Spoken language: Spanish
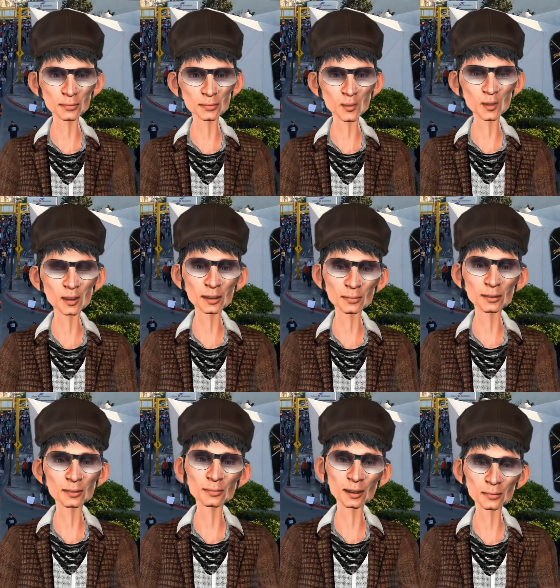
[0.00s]
y el
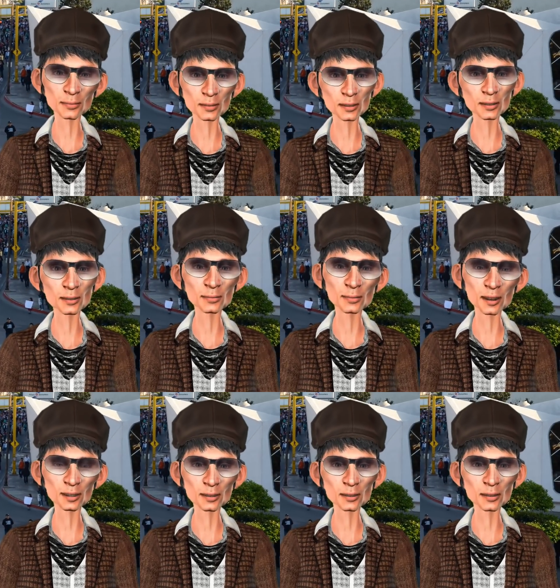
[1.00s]
bester pasen a la
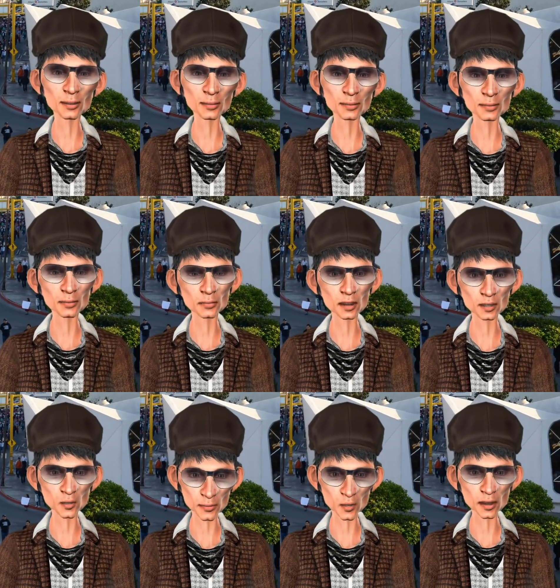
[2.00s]
historia, y
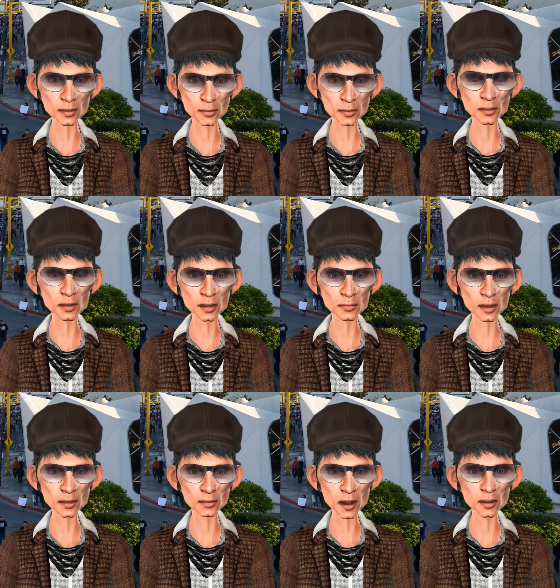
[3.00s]
se inicie con una
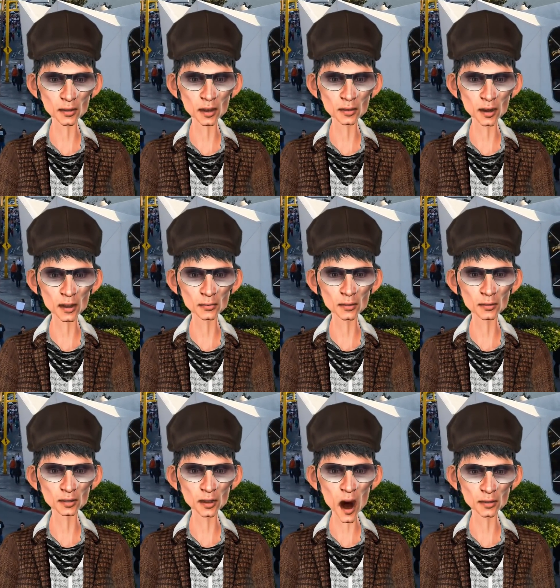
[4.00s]
nueva etapa de
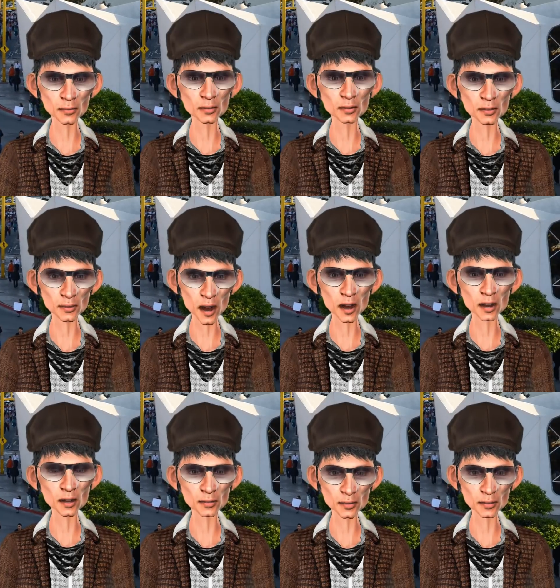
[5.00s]
transformación que
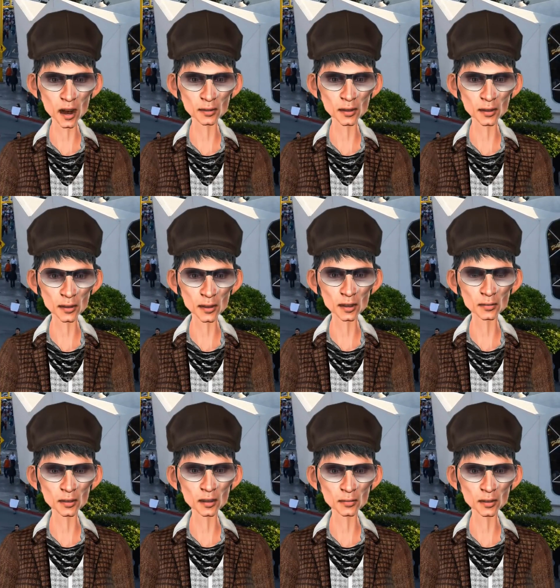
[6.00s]
recupere el verdadero
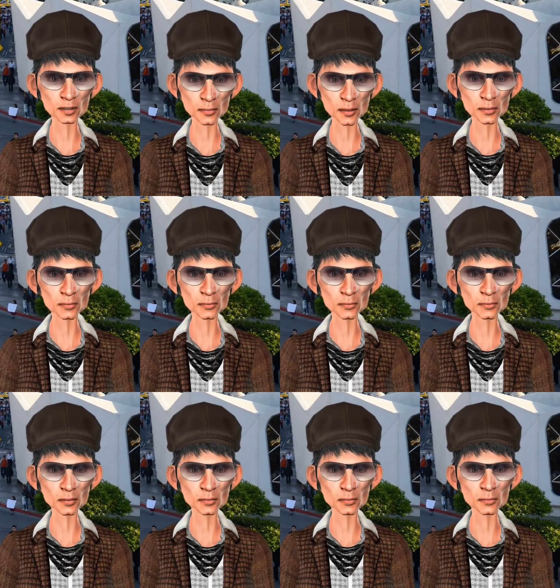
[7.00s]
papel del
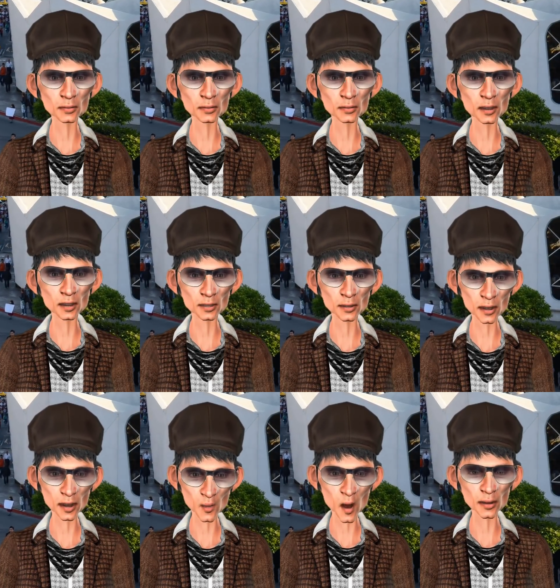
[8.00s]
sindicalismo. El
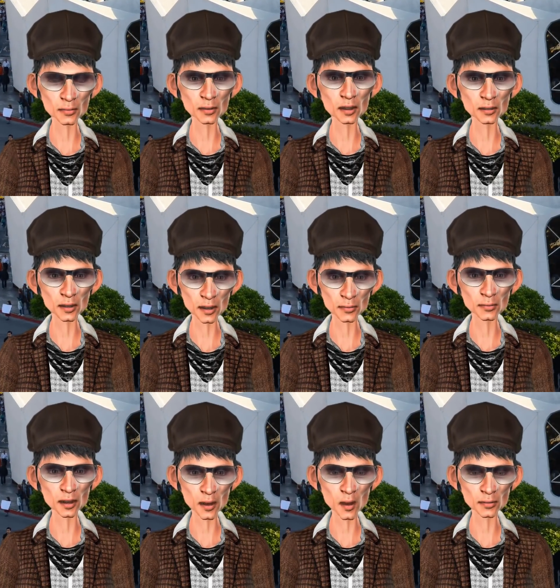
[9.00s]
escenario está
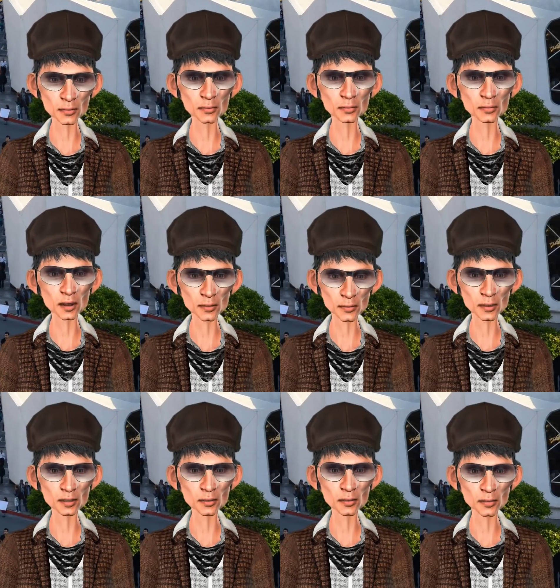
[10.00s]
muy ad hoc para que
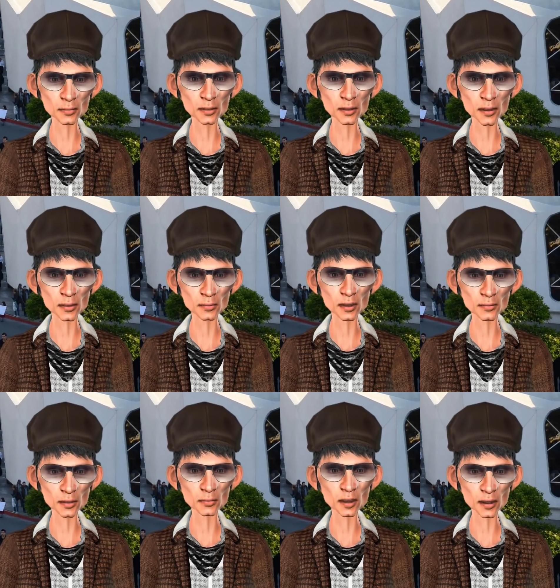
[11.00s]
los profes cumplan
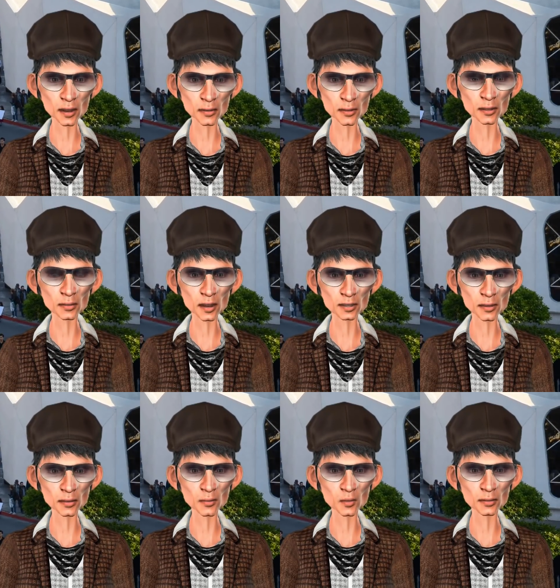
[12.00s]
finalmente con
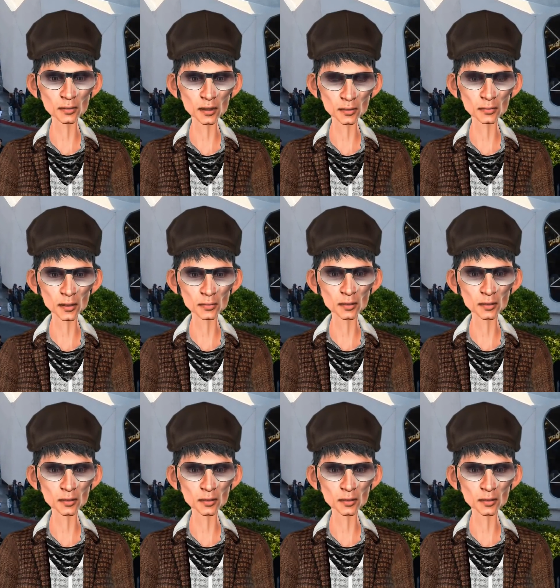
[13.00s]
este justo reclamo,